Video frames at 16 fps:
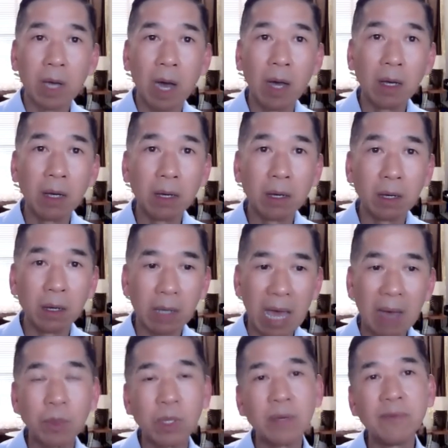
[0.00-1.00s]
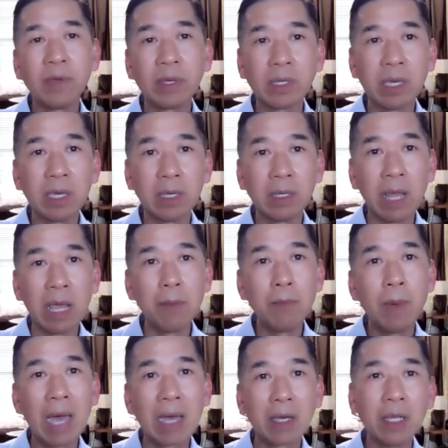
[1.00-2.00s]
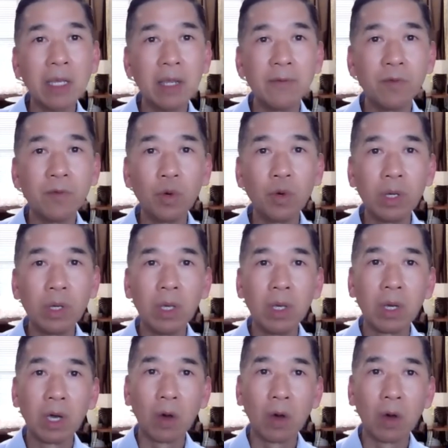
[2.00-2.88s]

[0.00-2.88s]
cần làm những việc gì để mang cái niềm vui